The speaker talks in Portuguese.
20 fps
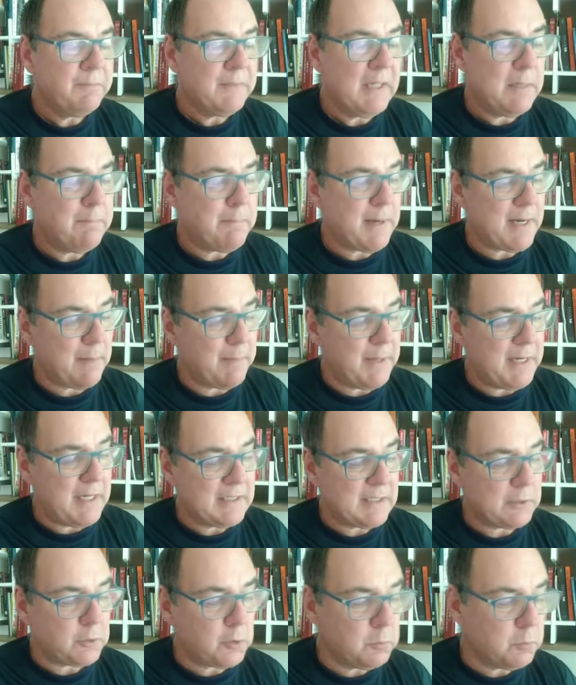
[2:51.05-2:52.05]
ele
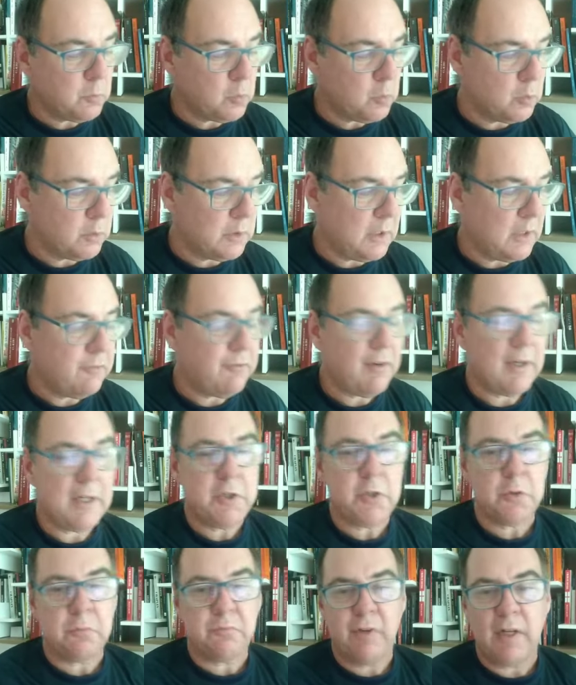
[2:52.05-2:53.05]
parabeniza todo mundo, ele fala
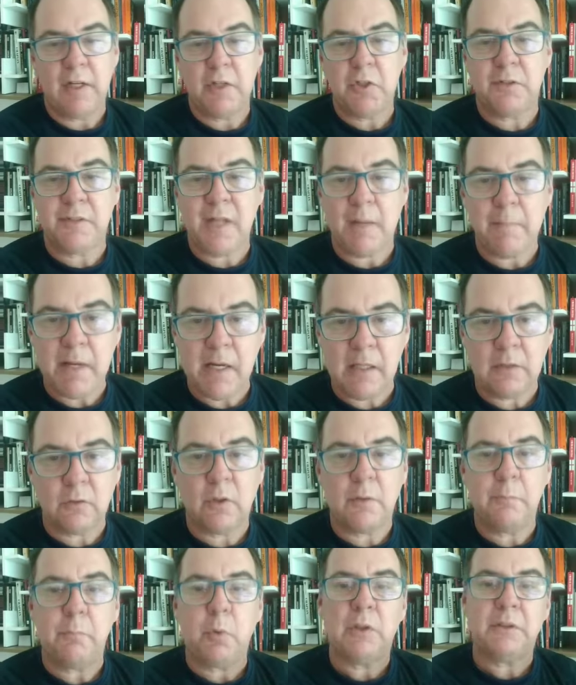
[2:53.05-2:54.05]
de, fala de
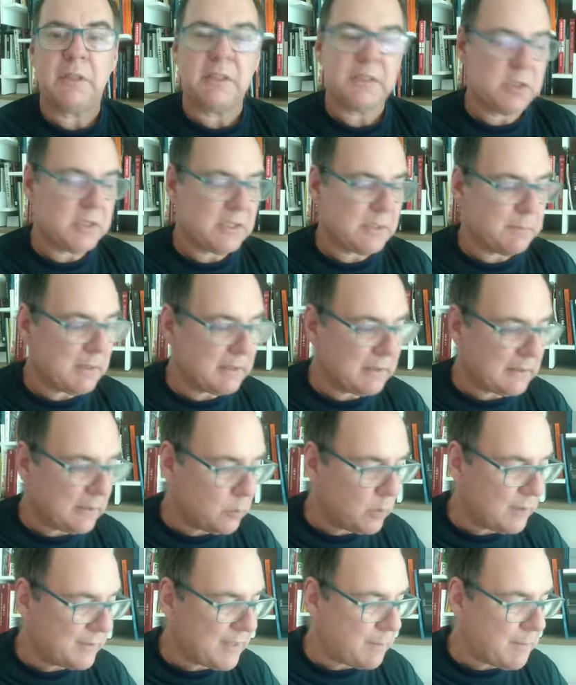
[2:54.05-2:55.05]
andamento, a importância de se manter
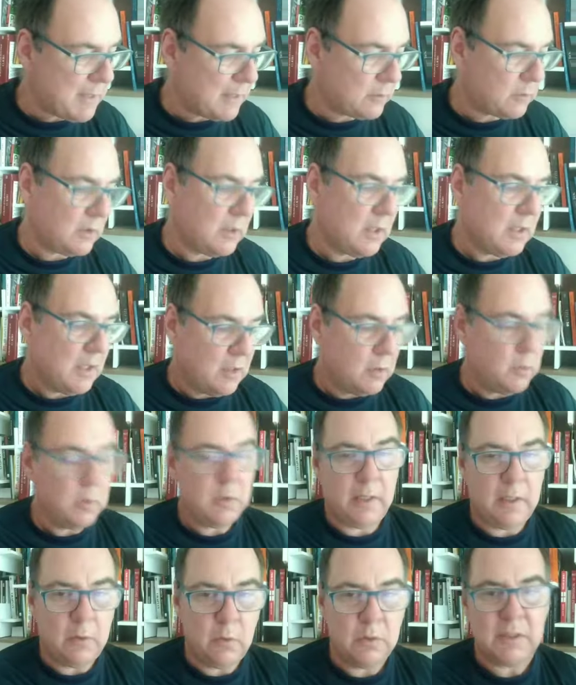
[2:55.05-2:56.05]
o andamento,
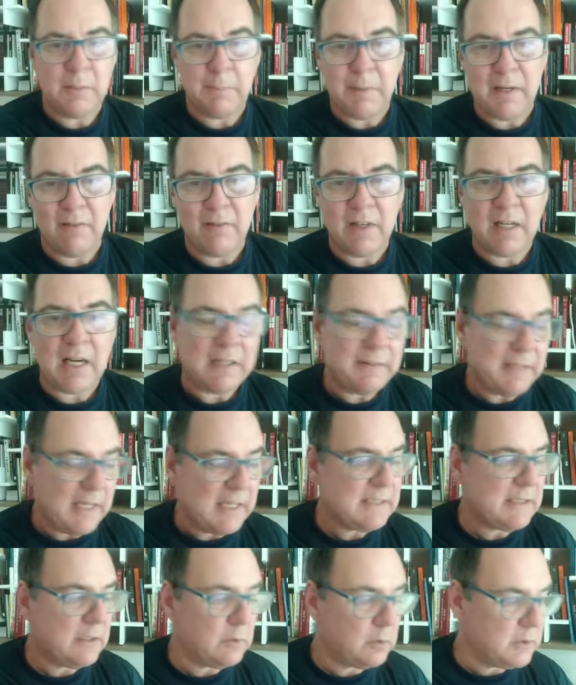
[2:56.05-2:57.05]
ele usa a palavra
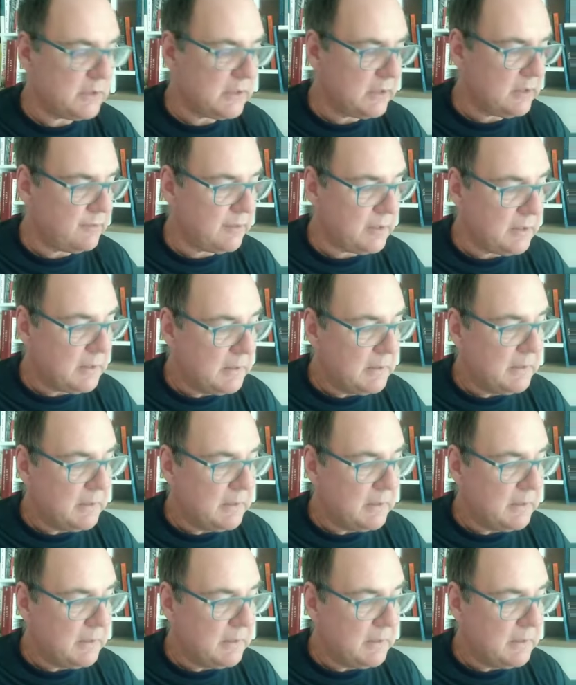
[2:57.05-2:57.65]
cadência, inclusive,